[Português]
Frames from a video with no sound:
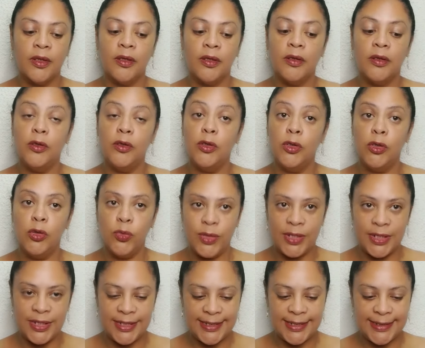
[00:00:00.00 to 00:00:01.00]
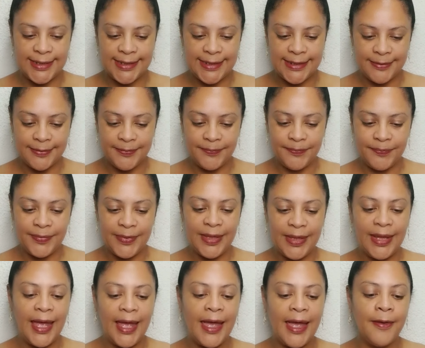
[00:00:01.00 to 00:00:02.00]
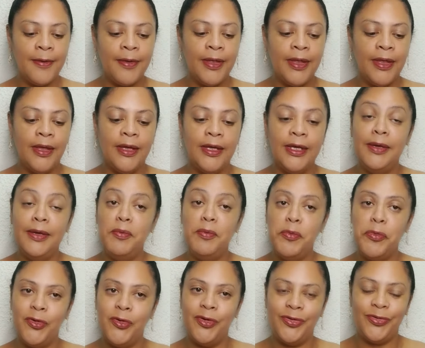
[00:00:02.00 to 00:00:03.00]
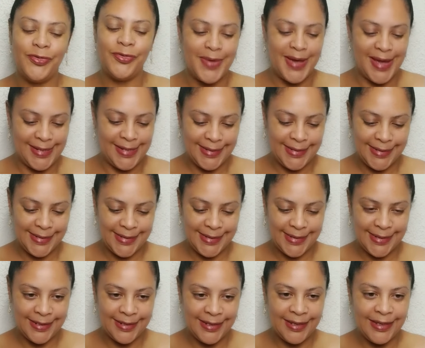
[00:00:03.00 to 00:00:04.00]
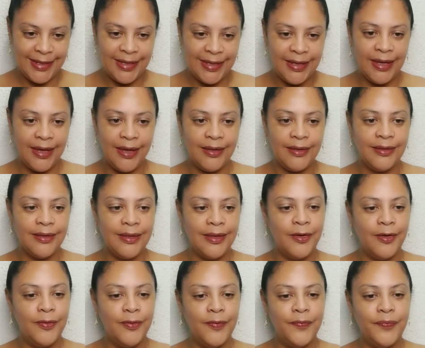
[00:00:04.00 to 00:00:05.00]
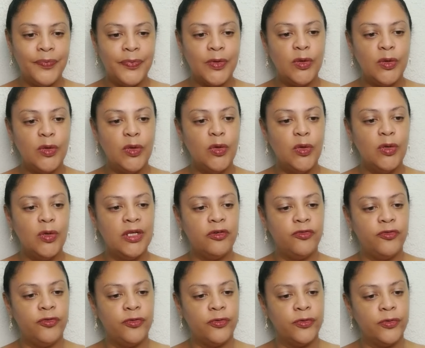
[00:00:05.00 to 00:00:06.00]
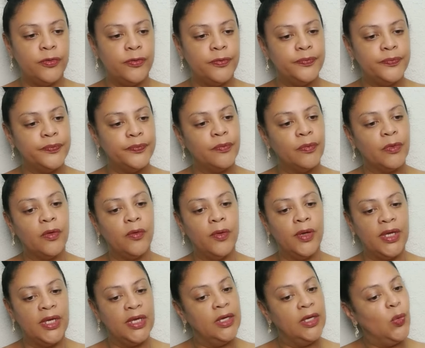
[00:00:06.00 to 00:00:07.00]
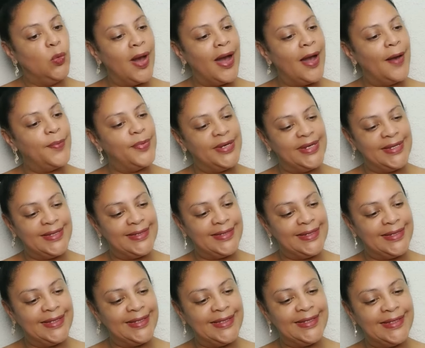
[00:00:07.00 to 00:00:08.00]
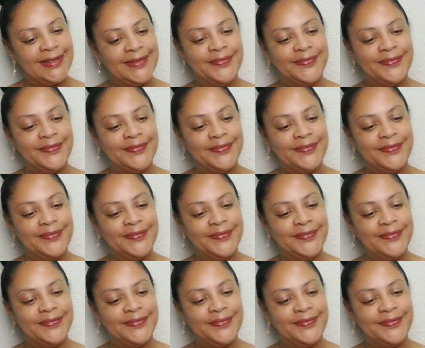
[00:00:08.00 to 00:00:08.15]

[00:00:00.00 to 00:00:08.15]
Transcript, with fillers: looks, né? E muito mais. É, então, Lola From, o Rio, apresenta